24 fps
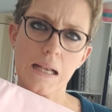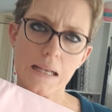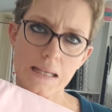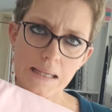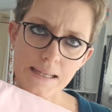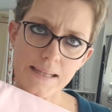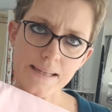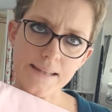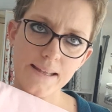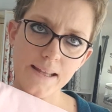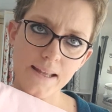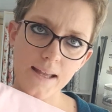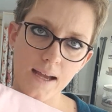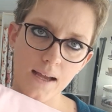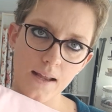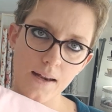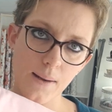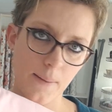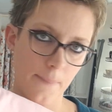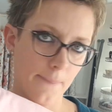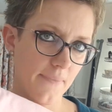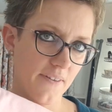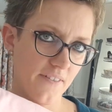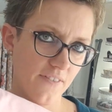
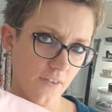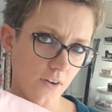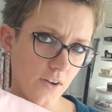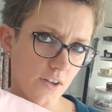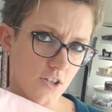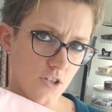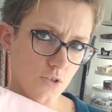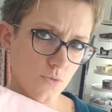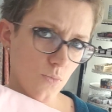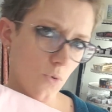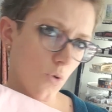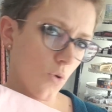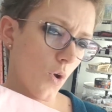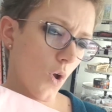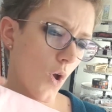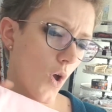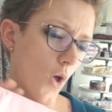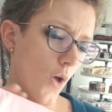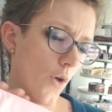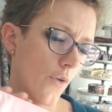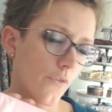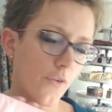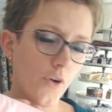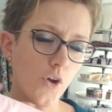l'idéal, mais fraîchement,
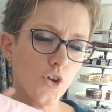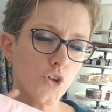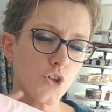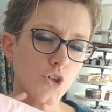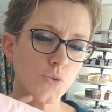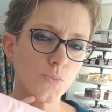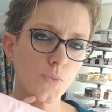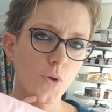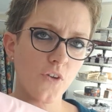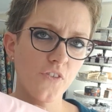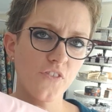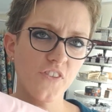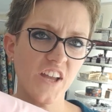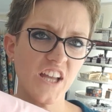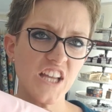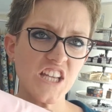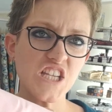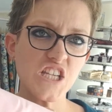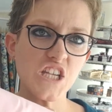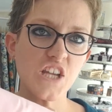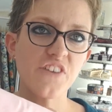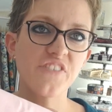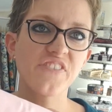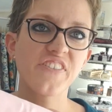franchement,
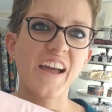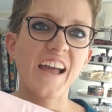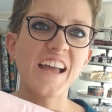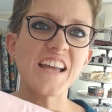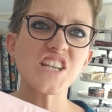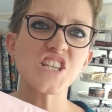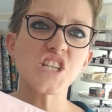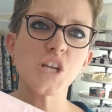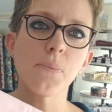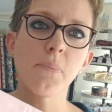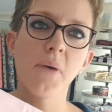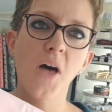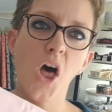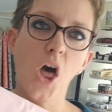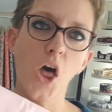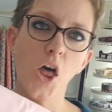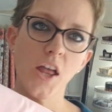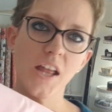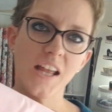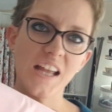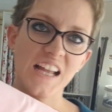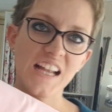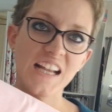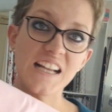fraîche, fraîchement,
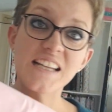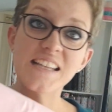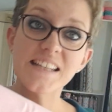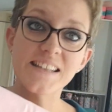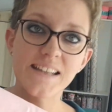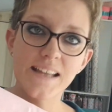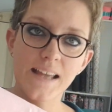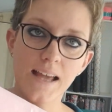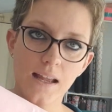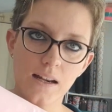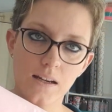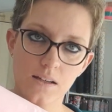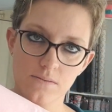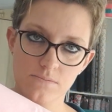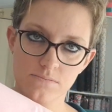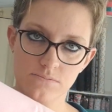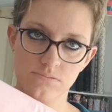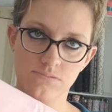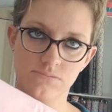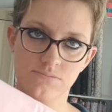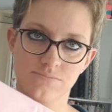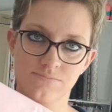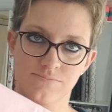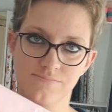l'idéal.
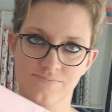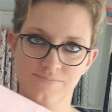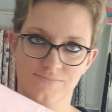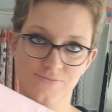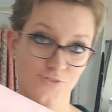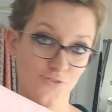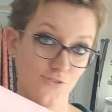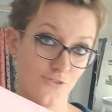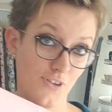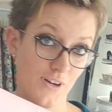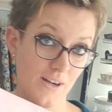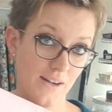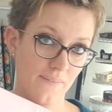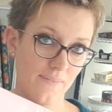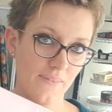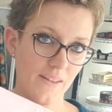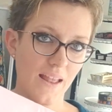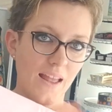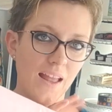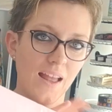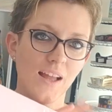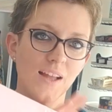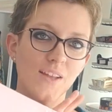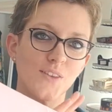Voilà.
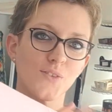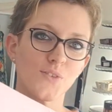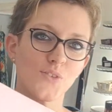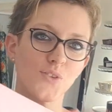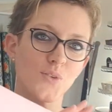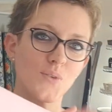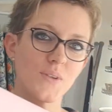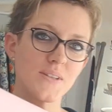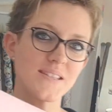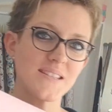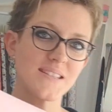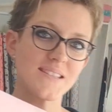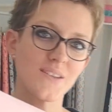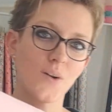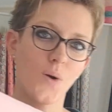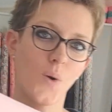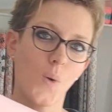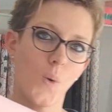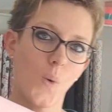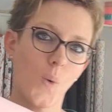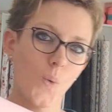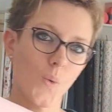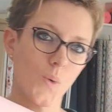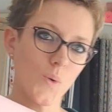Donc celui-ci, c'est en
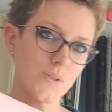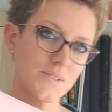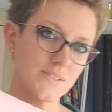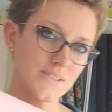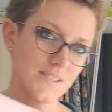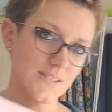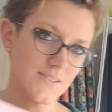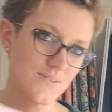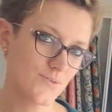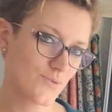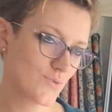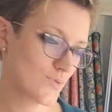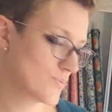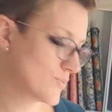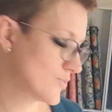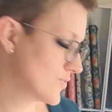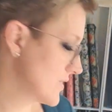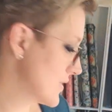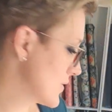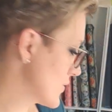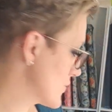rose. Vous pouvez